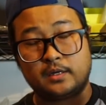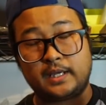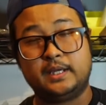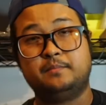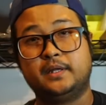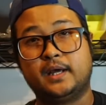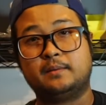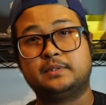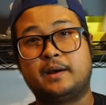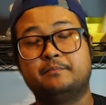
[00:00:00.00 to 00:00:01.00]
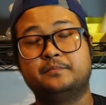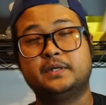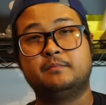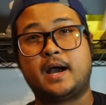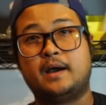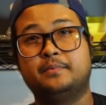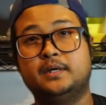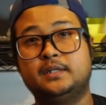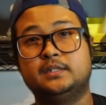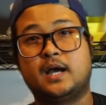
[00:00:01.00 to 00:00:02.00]
ในคลิปนี้นะครับทำขึ้นมาเพื่
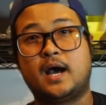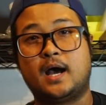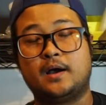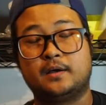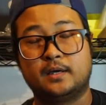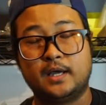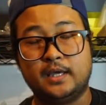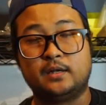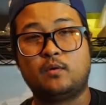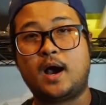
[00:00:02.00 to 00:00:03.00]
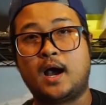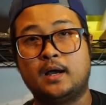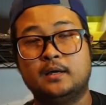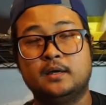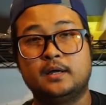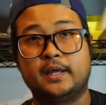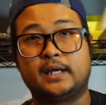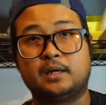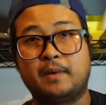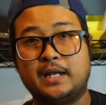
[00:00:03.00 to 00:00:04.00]
อที่จะให้เห็นว่าใน
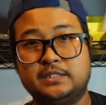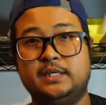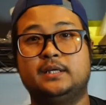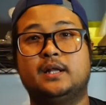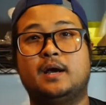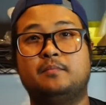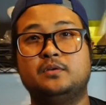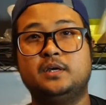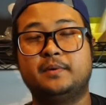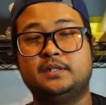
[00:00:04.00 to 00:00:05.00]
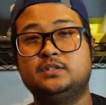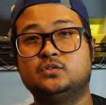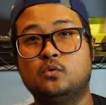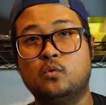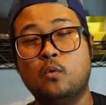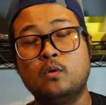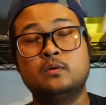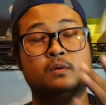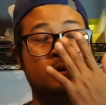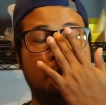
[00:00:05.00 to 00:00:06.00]
การทำงานจริงนะครับ แล้วยิ่งเป็นที่สูง
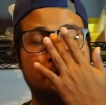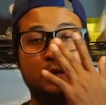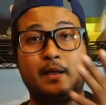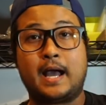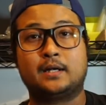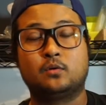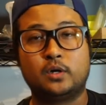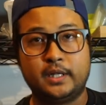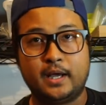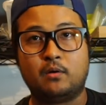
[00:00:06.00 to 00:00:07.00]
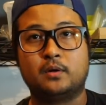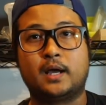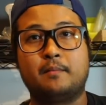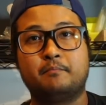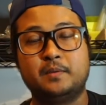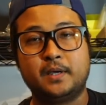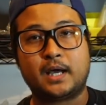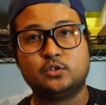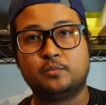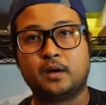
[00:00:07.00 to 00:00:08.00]
ทำงานคนเดียวนะครับ ไม่มีใค
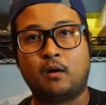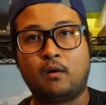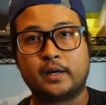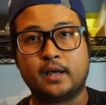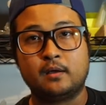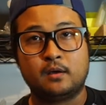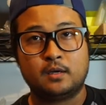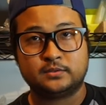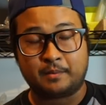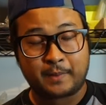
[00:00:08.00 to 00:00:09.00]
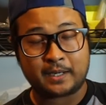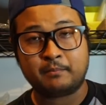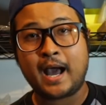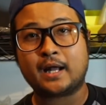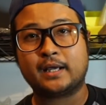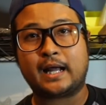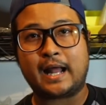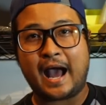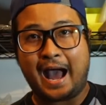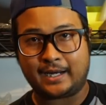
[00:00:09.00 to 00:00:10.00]
รช่วยประคองเนี่ยสำคัญมากในการ
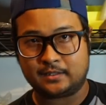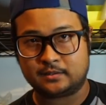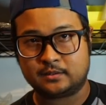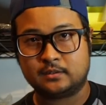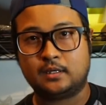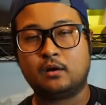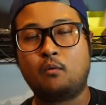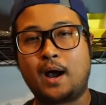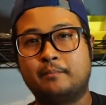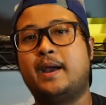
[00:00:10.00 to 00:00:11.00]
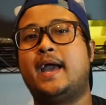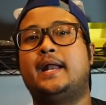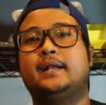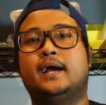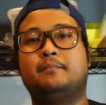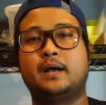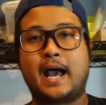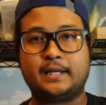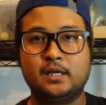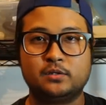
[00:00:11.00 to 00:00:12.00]
อ่านแล้วก็วางแผนนะครับ
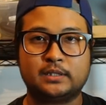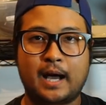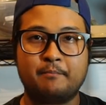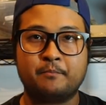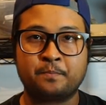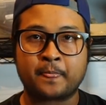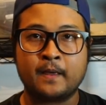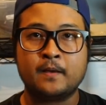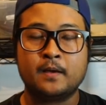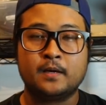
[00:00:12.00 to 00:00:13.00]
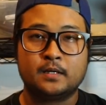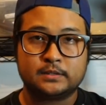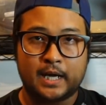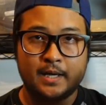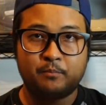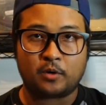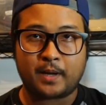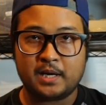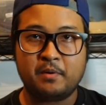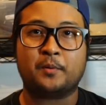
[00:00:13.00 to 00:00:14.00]
งานที่เราจะทำ จะให้ปลอด
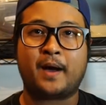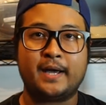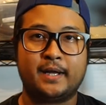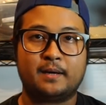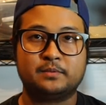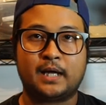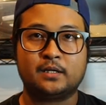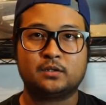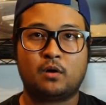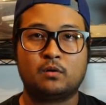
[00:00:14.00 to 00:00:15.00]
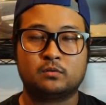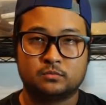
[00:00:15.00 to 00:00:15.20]
ภัยหรือไม่ปลอดภัยนะครับ ท่านก็ต้อง